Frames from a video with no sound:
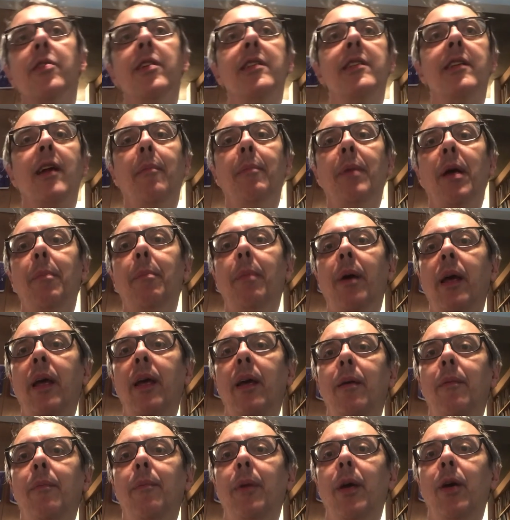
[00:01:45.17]
sem saber
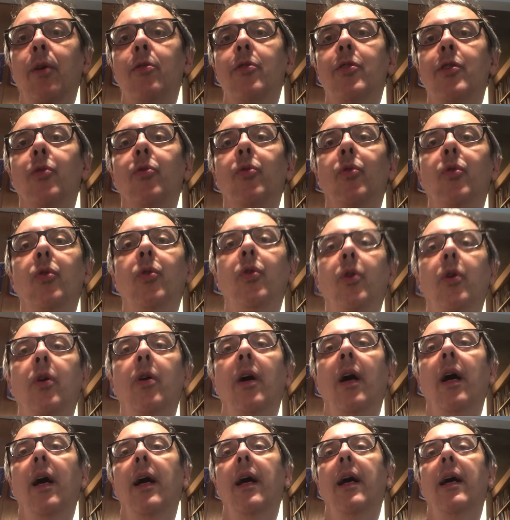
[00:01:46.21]
bem, bem onde eu
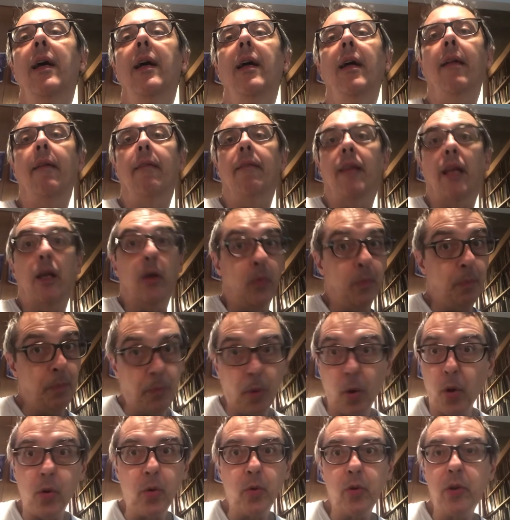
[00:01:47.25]
tô, tenho
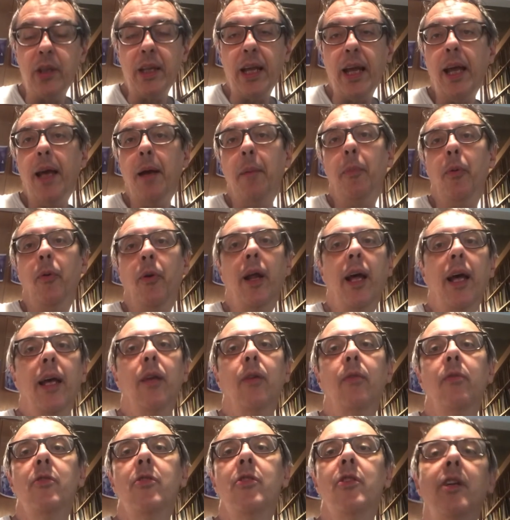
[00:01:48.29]
pouco tempo, né,
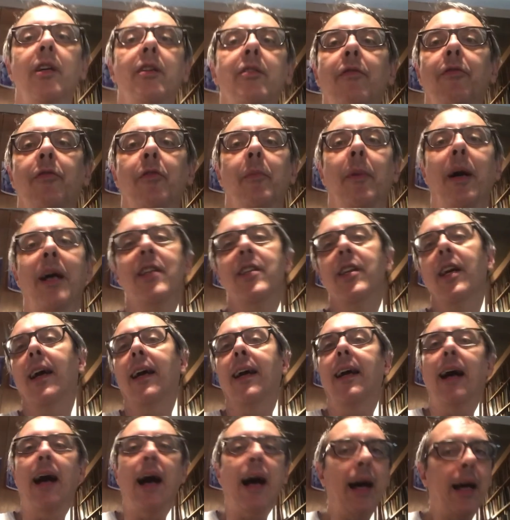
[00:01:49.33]
que o dia de filmagem é
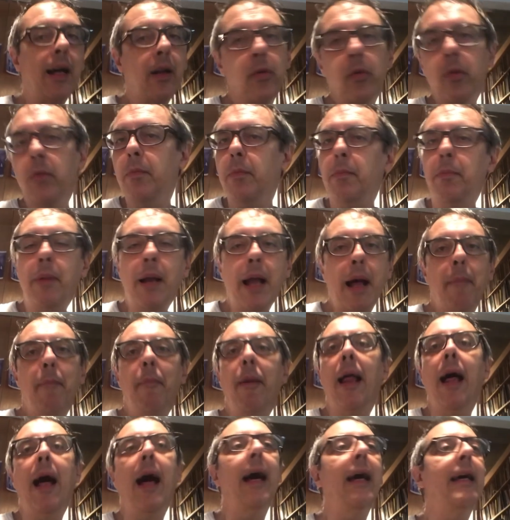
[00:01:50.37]
caro, blá
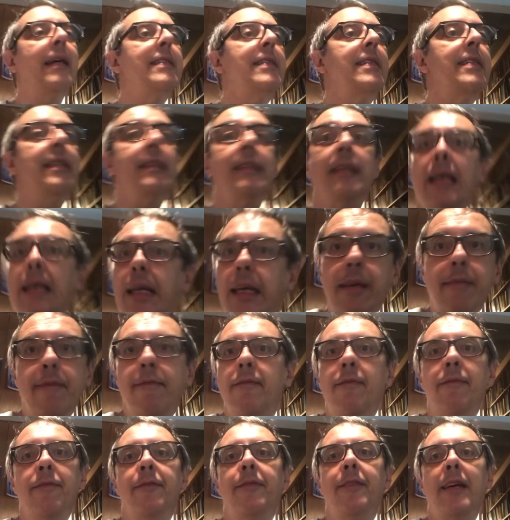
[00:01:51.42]
blá, a gente tem que
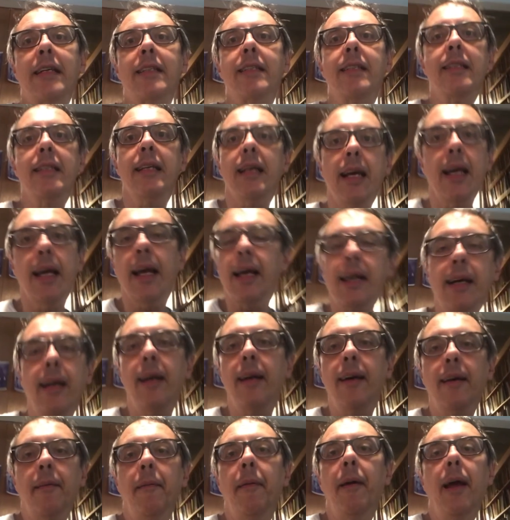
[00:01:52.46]
fazer,
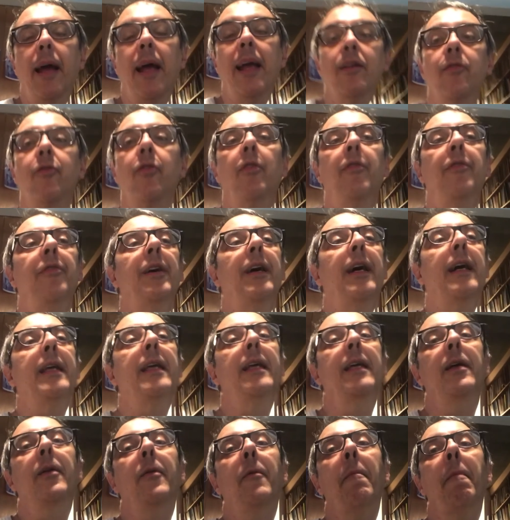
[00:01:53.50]
é, resolver
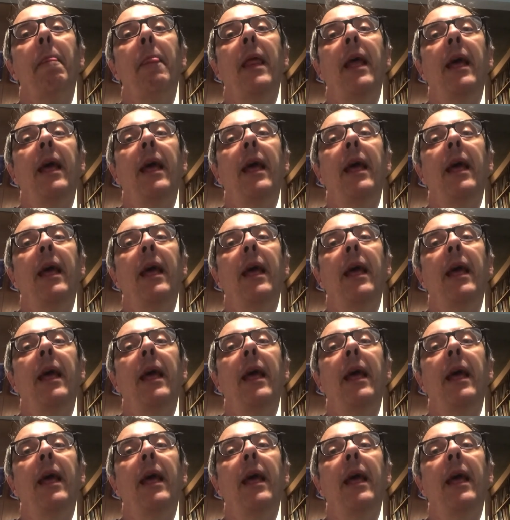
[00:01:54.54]
aquilo.